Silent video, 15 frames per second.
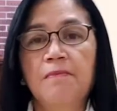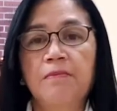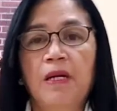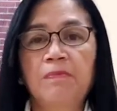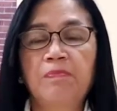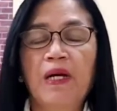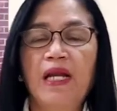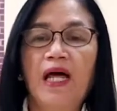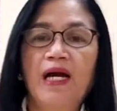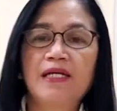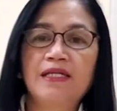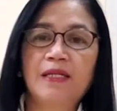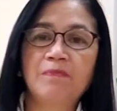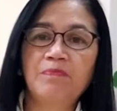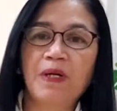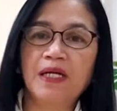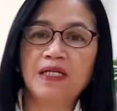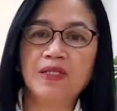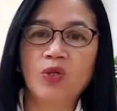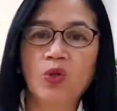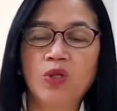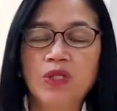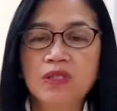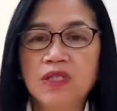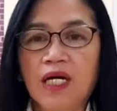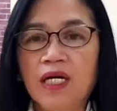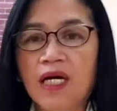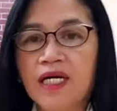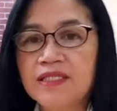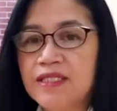Pagpalain ng Panginoon
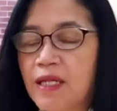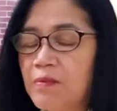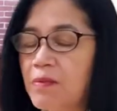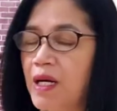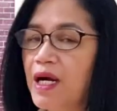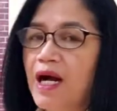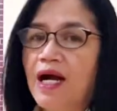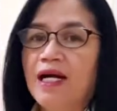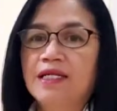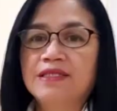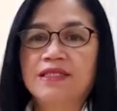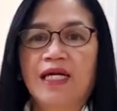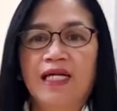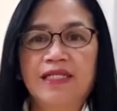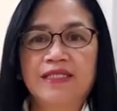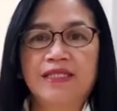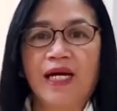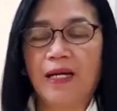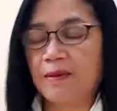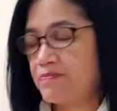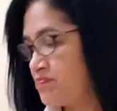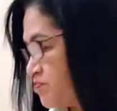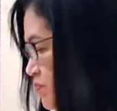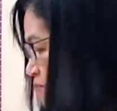ang kanyang mga salita.